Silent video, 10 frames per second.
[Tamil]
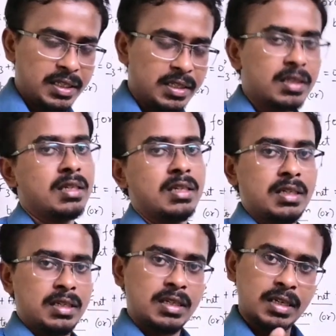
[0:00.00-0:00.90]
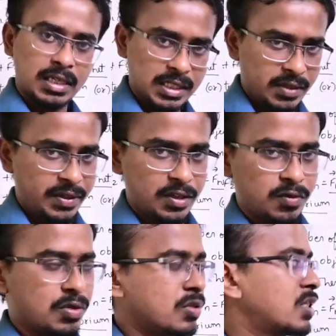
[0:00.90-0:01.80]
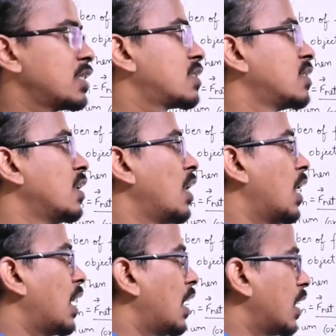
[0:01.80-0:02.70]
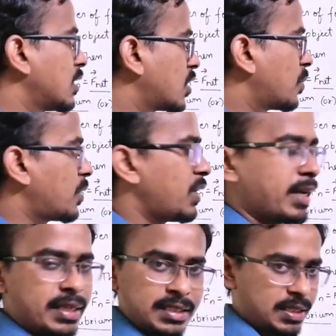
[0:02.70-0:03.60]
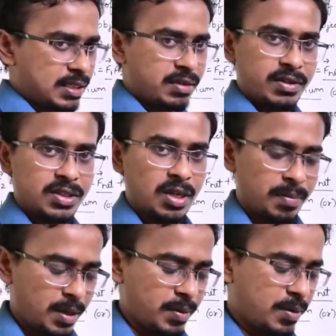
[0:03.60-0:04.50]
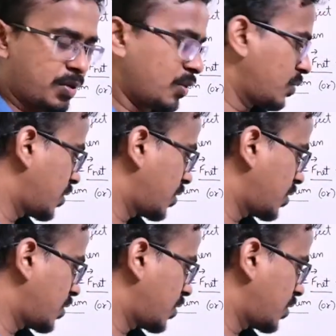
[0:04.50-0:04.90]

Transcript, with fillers: என்னது கன்சர்வேட்டிவ் ஃபோர்ஸஸ் அதுக்கப்புறம் எனர்ஜி கன்சர்வேஷன் அப்ளை பண்ண முடியும்